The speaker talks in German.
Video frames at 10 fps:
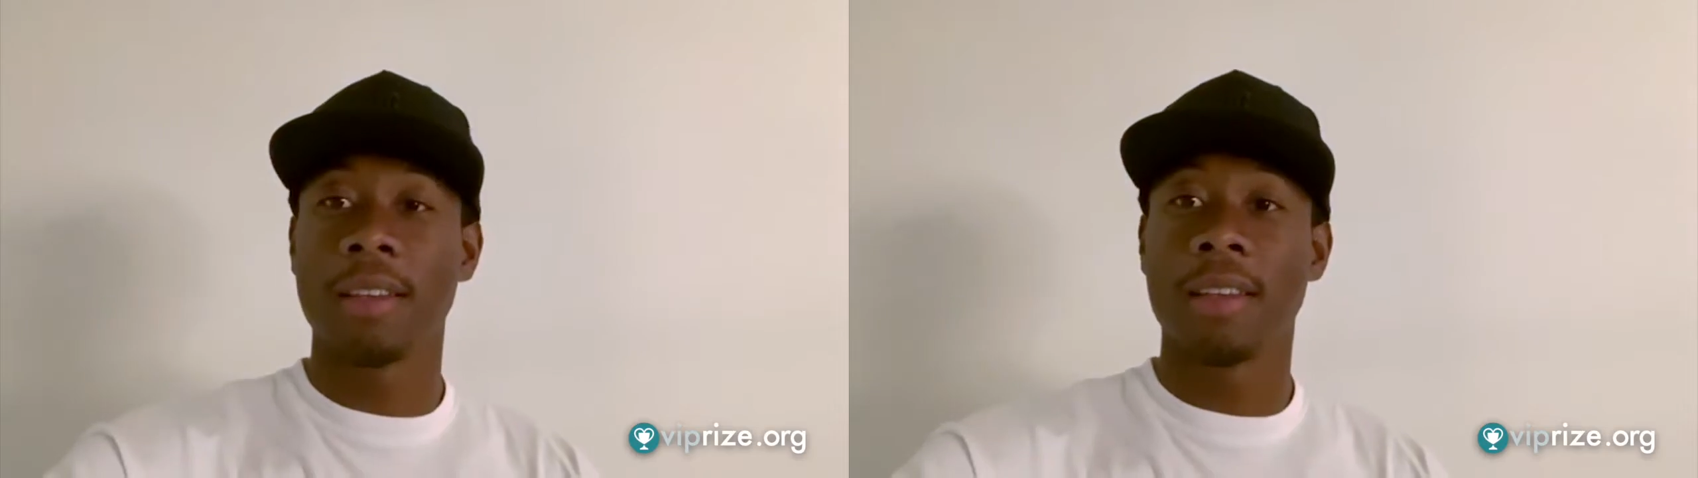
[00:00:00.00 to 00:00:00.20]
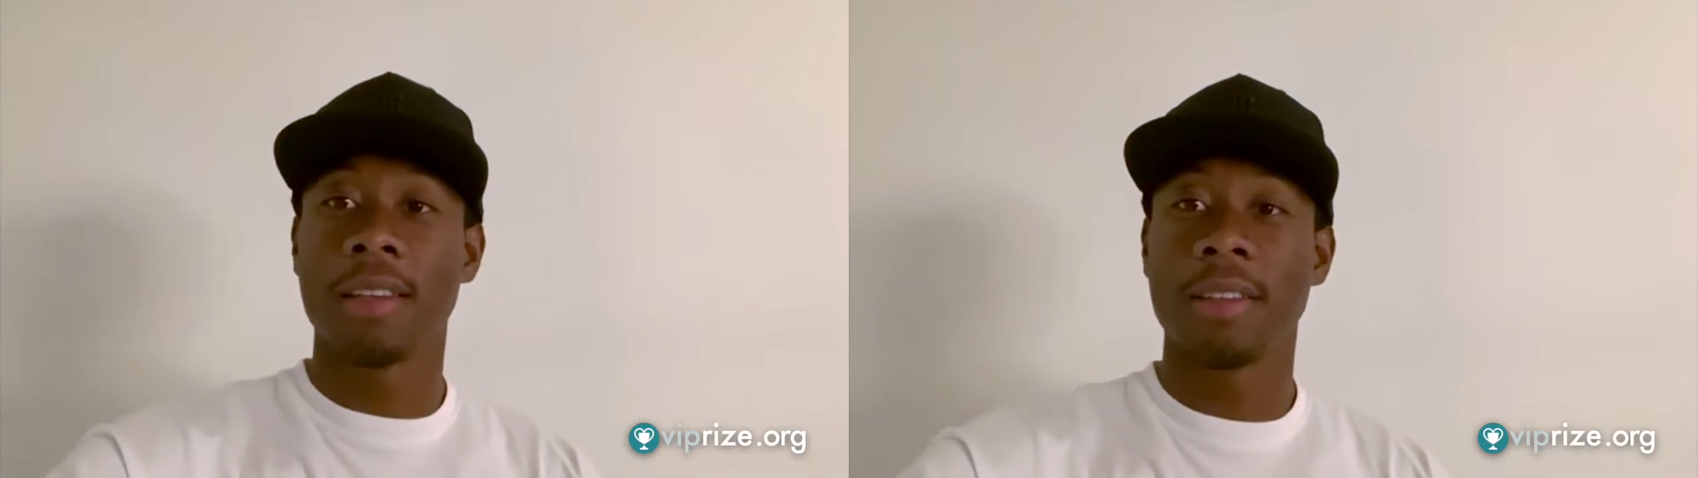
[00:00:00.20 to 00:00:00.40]

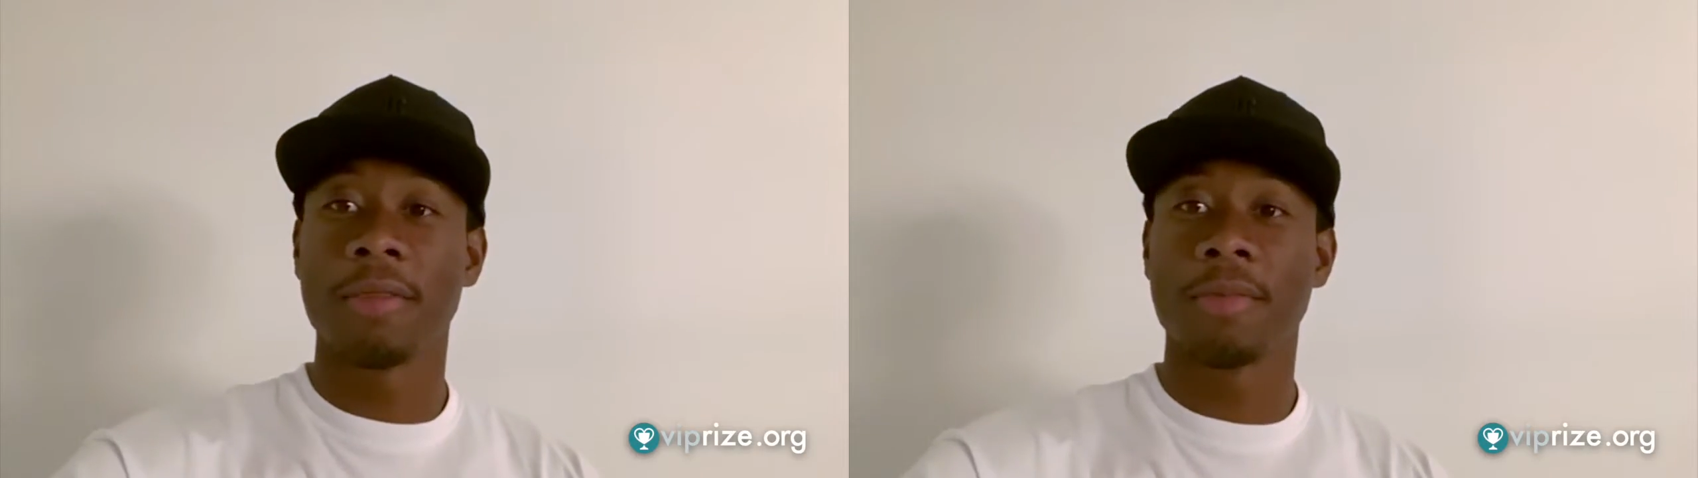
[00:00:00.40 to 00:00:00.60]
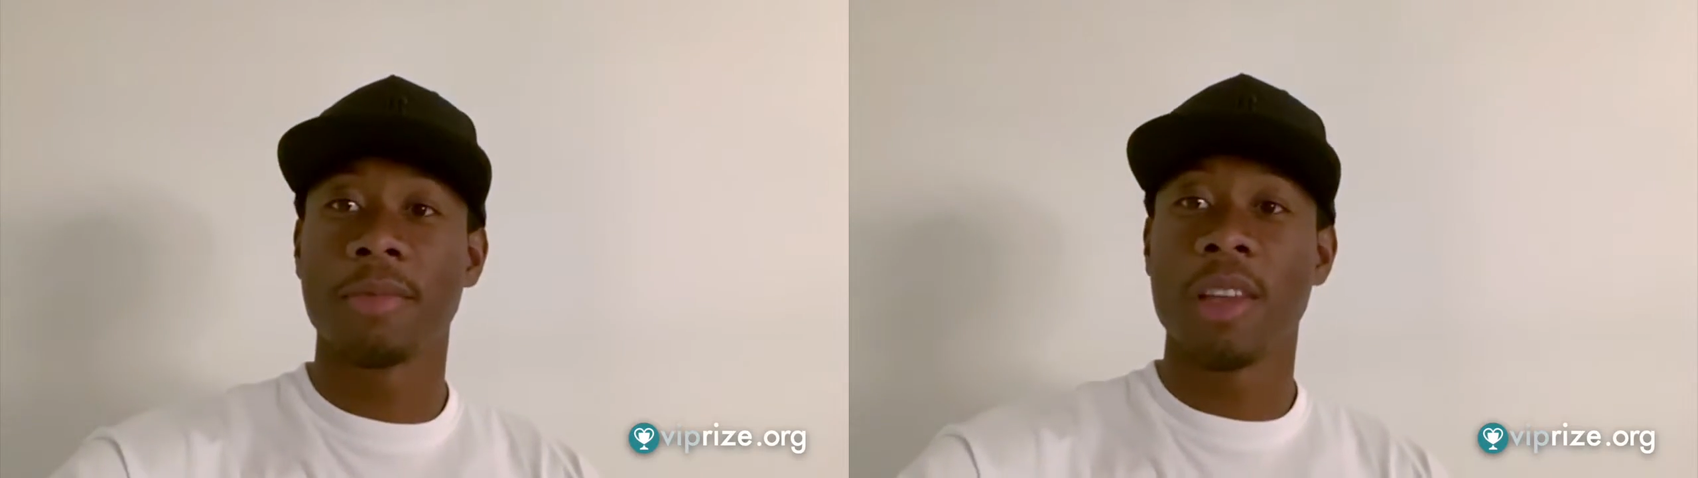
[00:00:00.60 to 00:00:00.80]
dich.
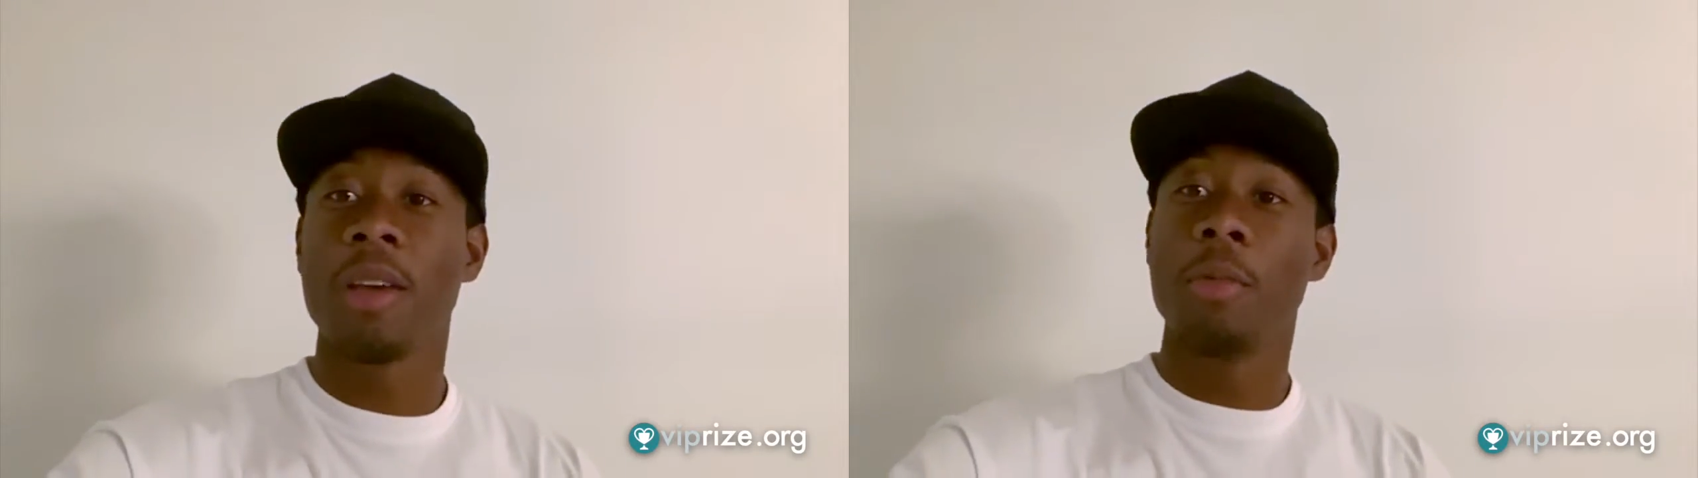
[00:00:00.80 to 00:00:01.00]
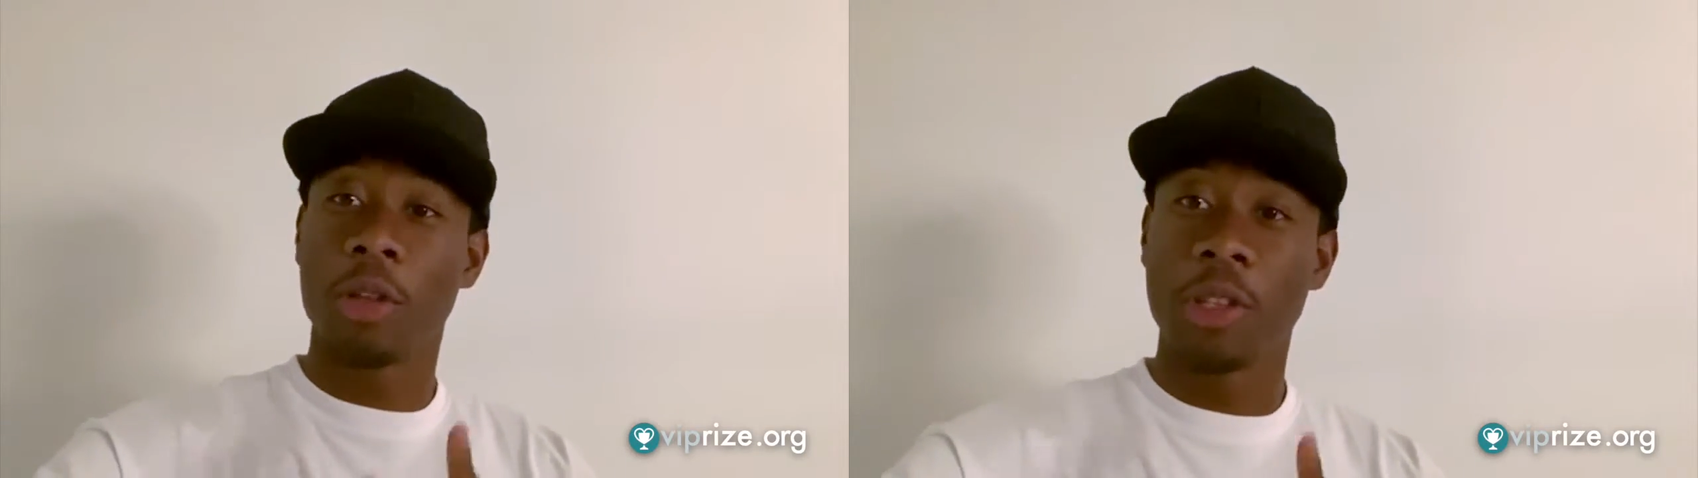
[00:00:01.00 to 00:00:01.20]

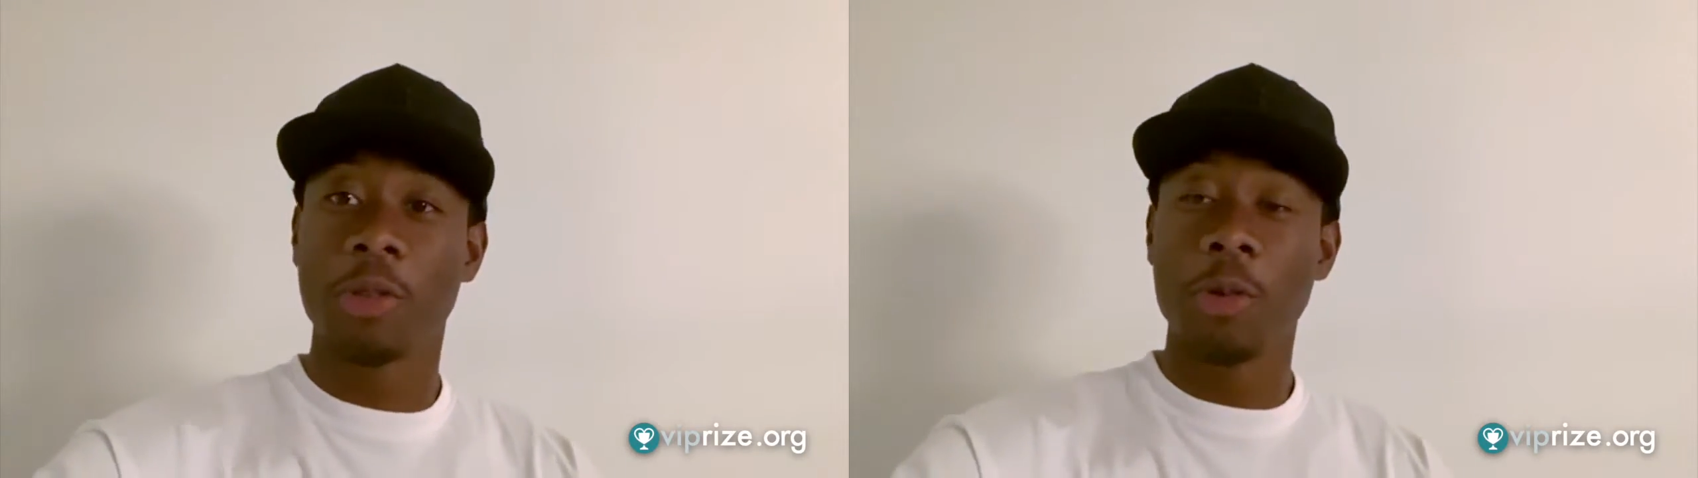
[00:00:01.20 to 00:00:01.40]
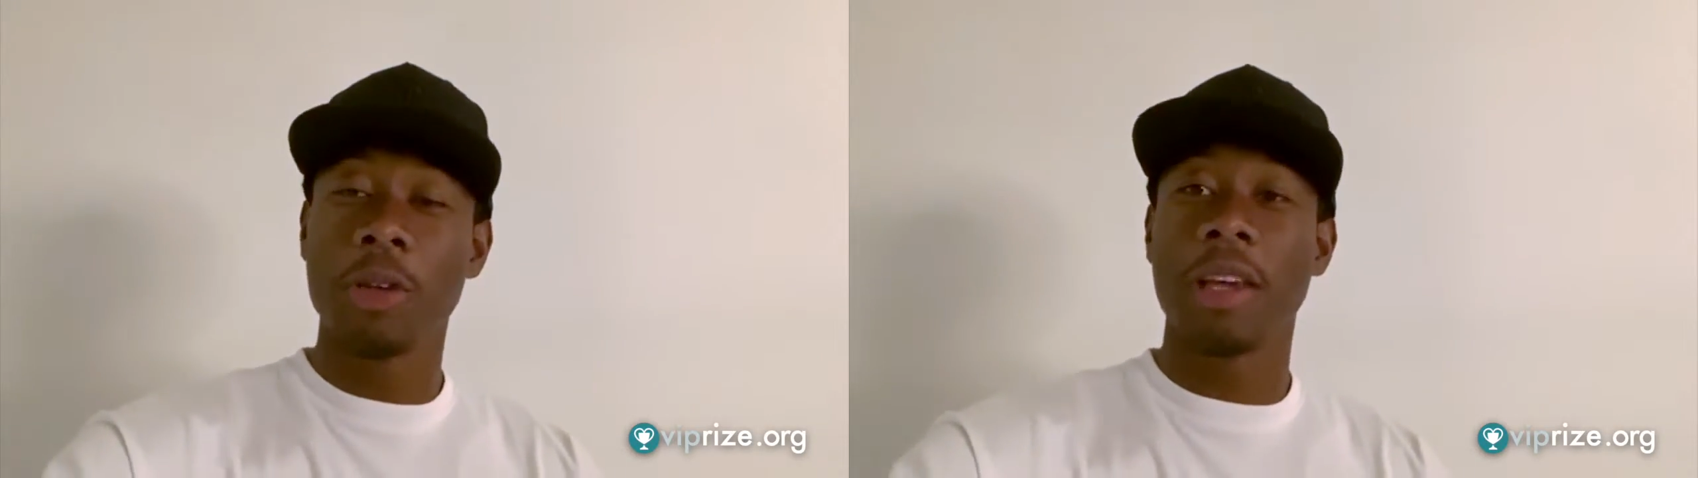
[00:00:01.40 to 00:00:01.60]
Möchtest
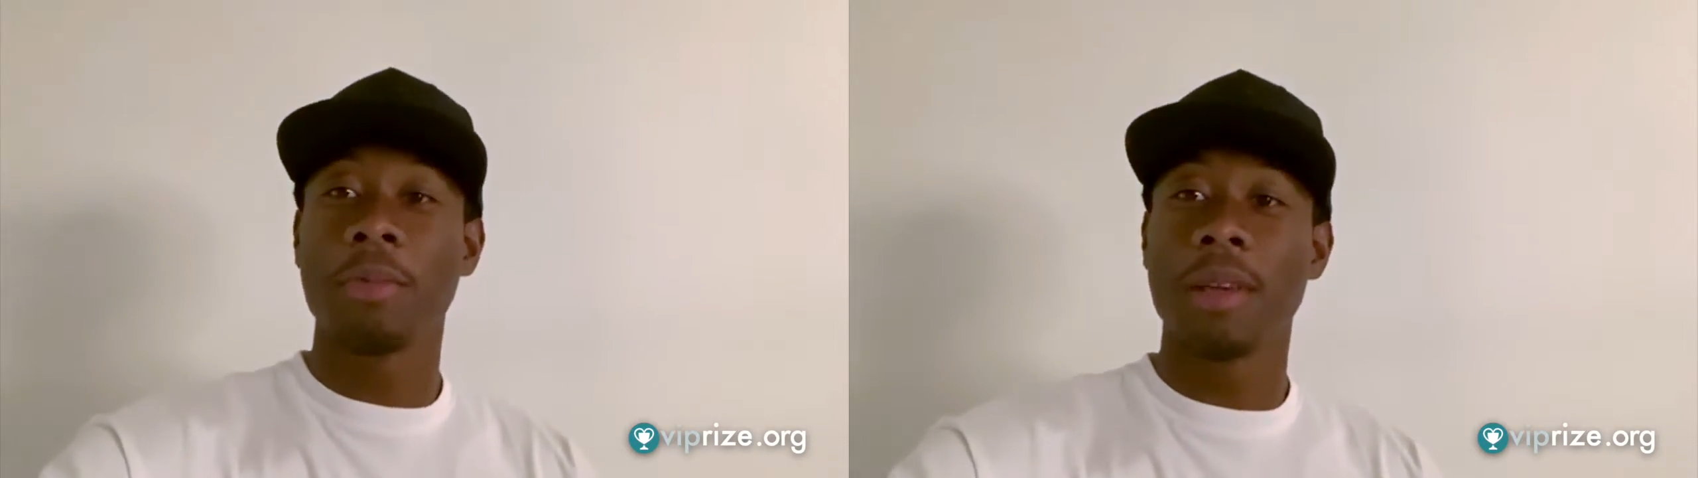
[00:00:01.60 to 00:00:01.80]
du gegen